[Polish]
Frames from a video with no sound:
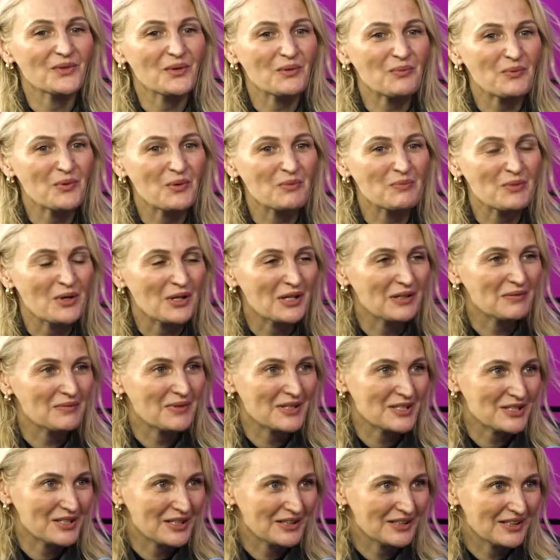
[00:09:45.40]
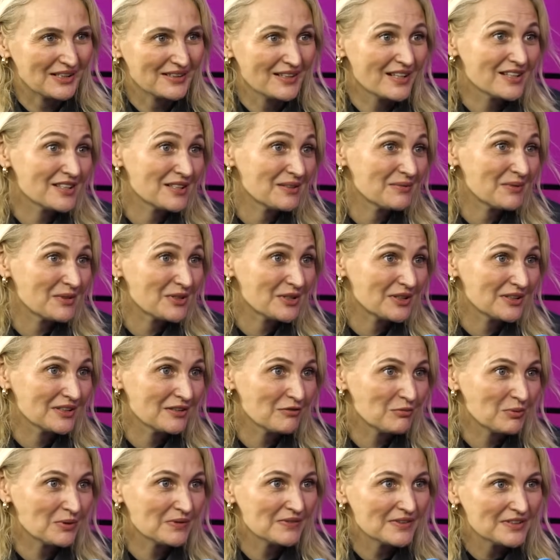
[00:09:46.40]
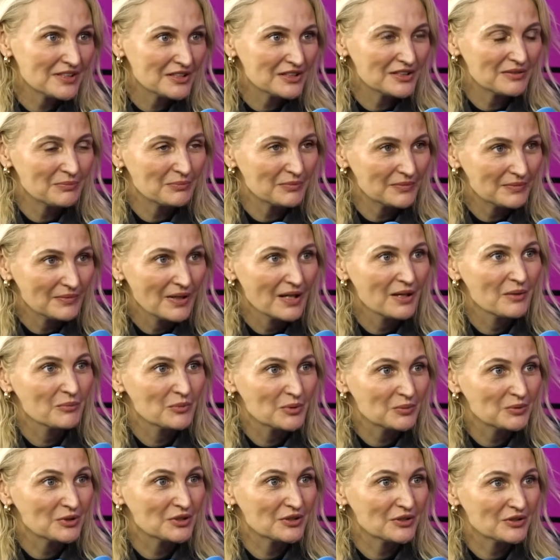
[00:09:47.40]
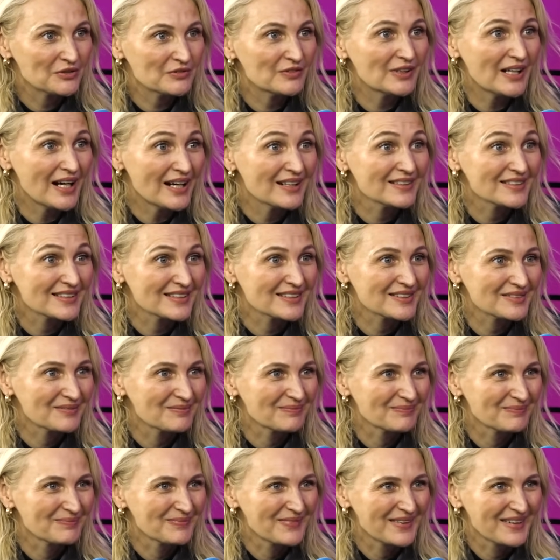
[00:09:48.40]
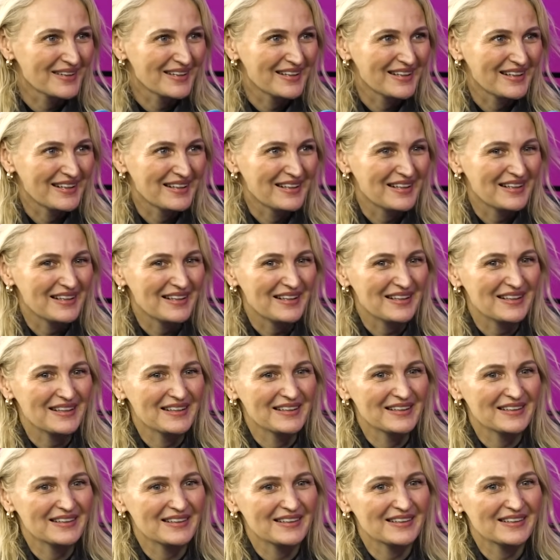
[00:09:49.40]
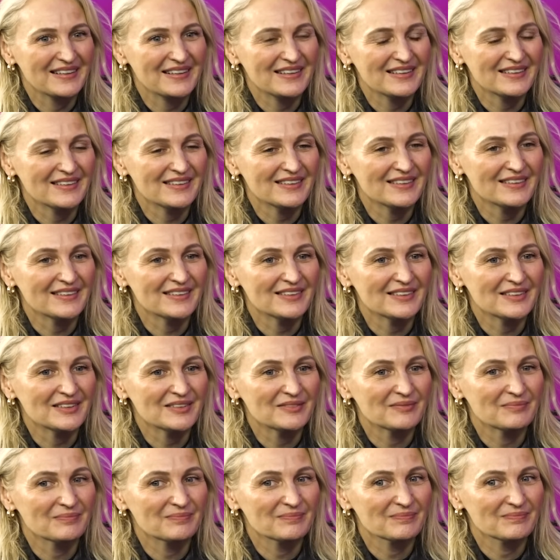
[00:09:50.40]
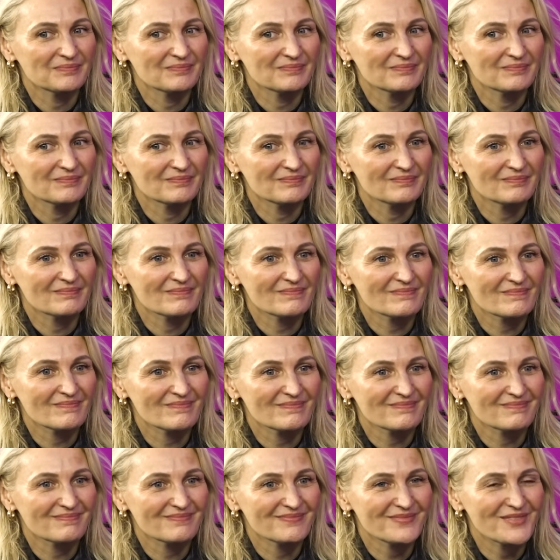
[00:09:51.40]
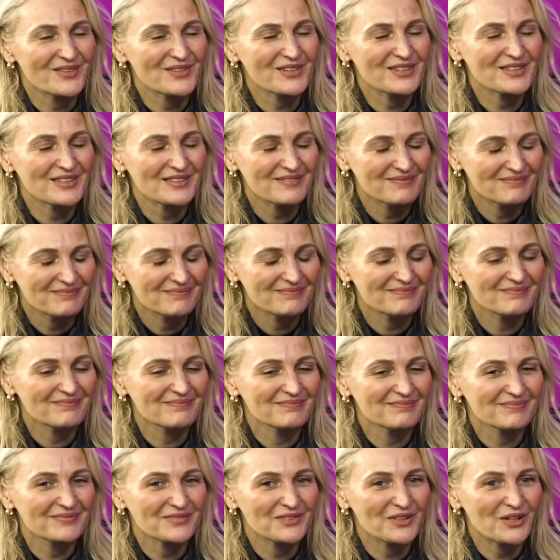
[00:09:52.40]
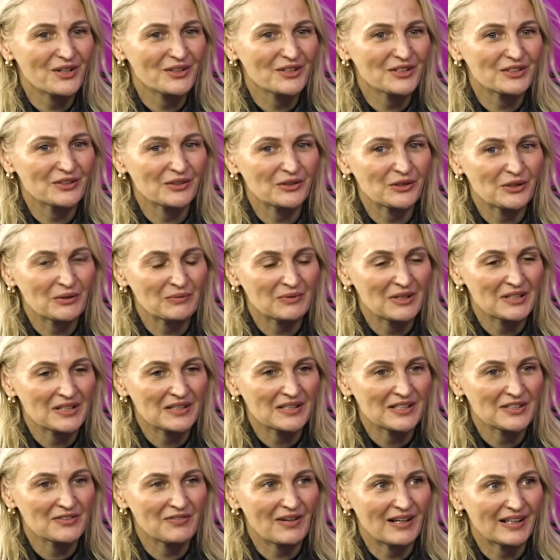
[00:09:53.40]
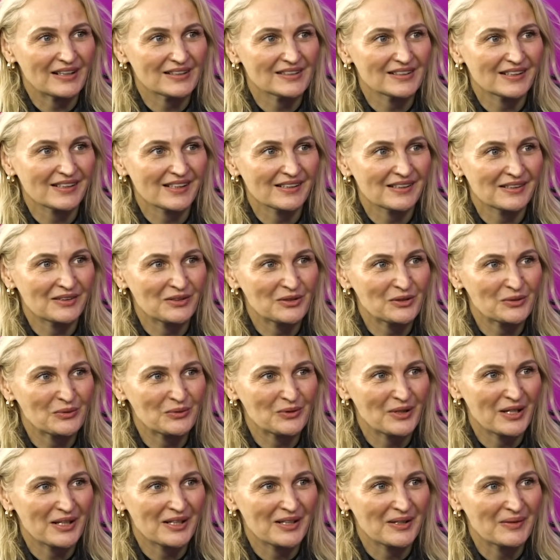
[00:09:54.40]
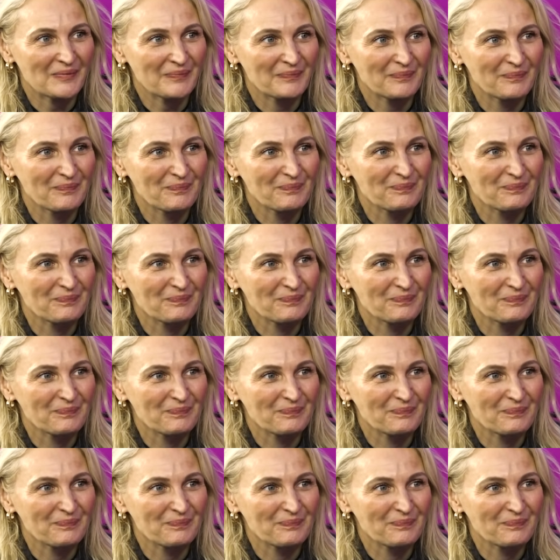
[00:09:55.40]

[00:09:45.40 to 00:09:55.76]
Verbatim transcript: to było moje marzenie, nasze marzenie, wprowadzać publiczność w trans. Mhm. E, I, mm, no i to jest ogromna satysfakcja, kiedy to się udaje.